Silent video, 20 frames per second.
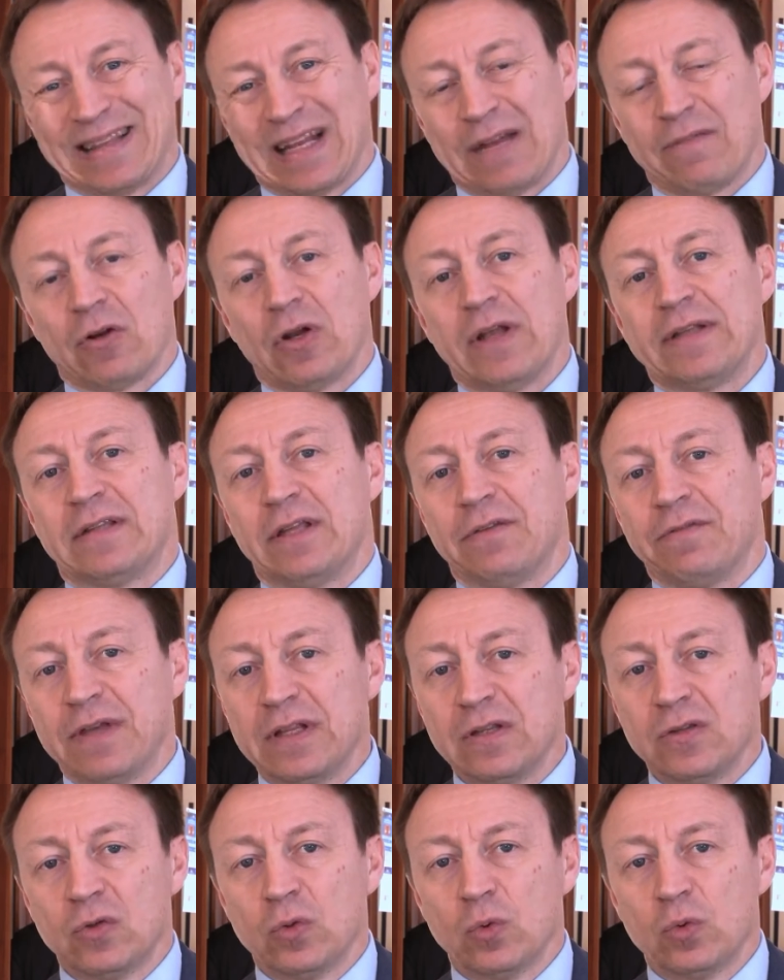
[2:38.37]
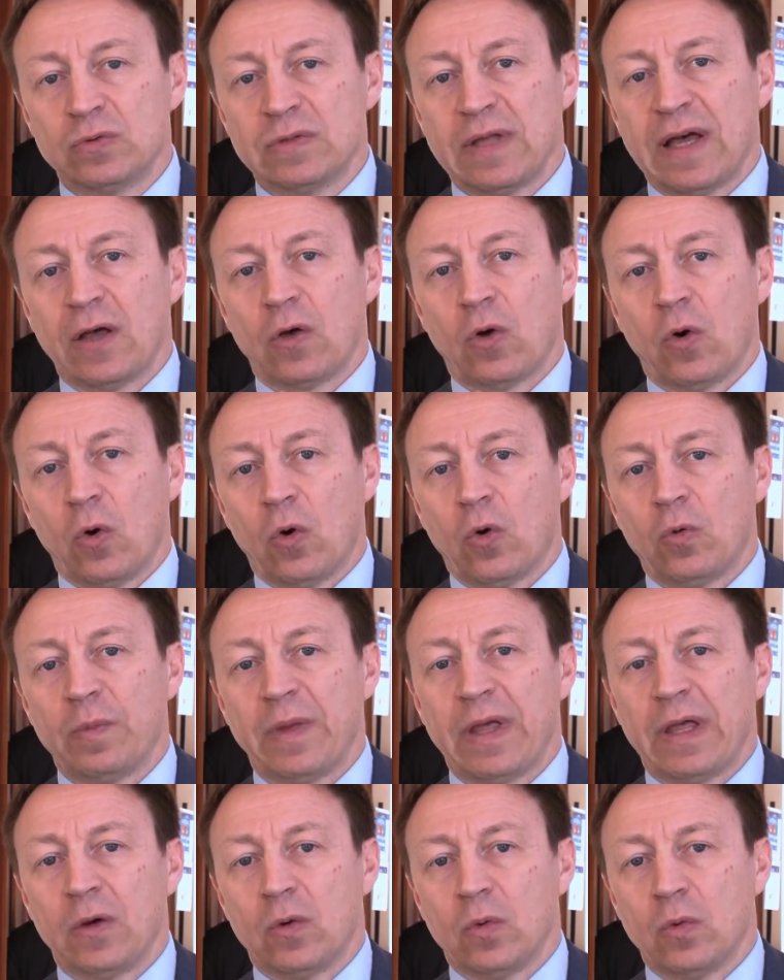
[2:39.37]
tra virgolette, venduta
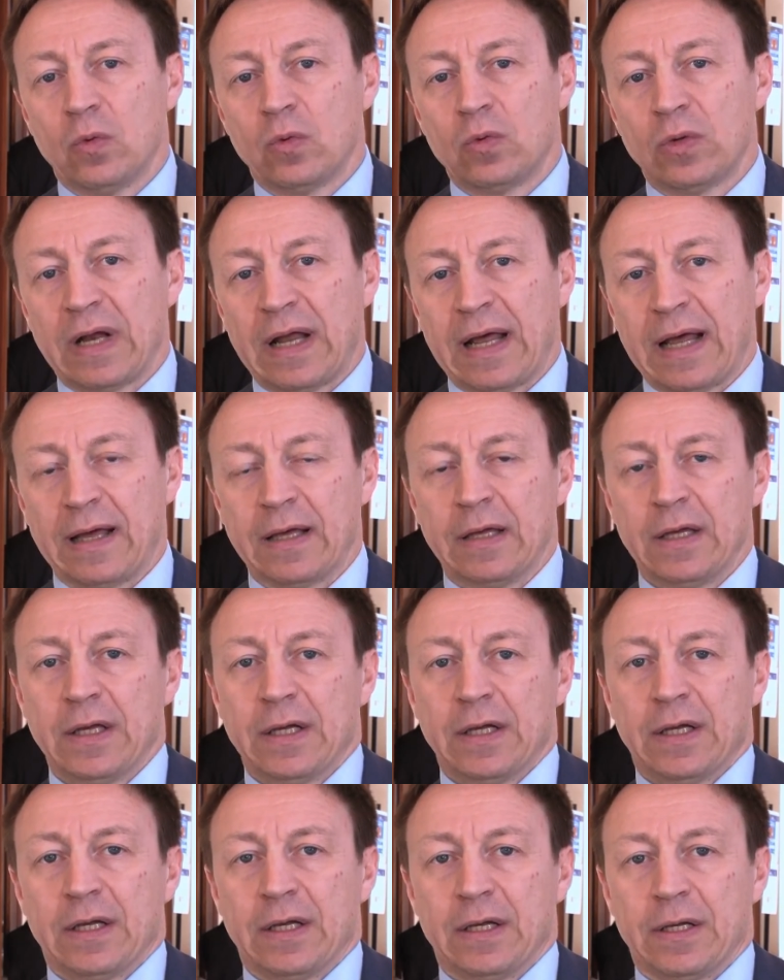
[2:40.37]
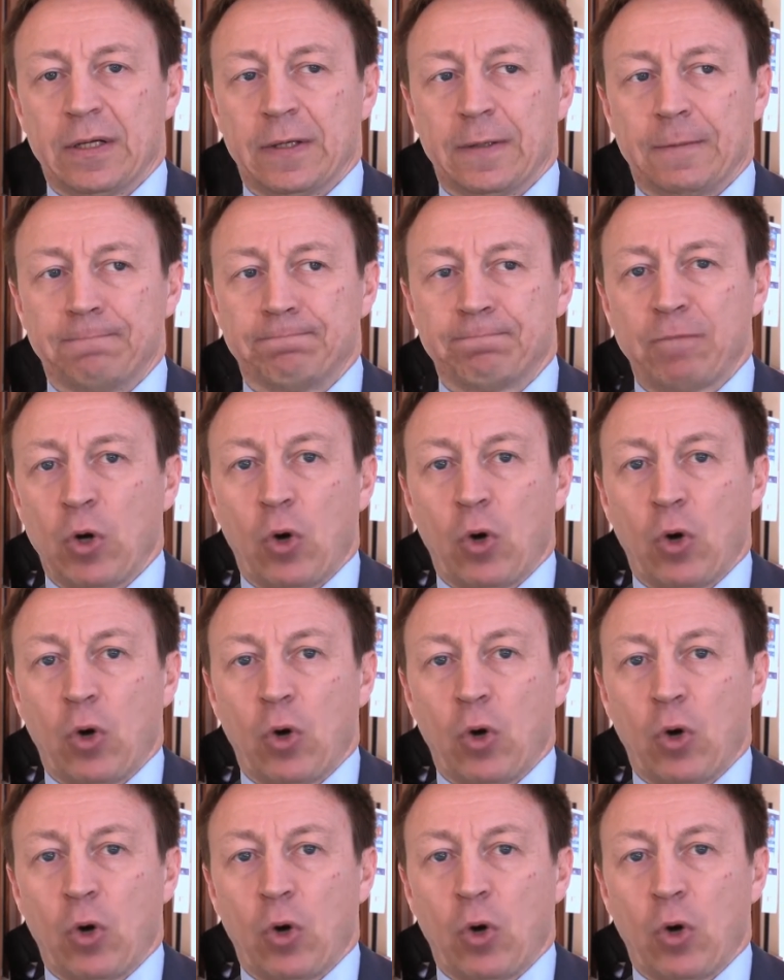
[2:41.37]
come una eh,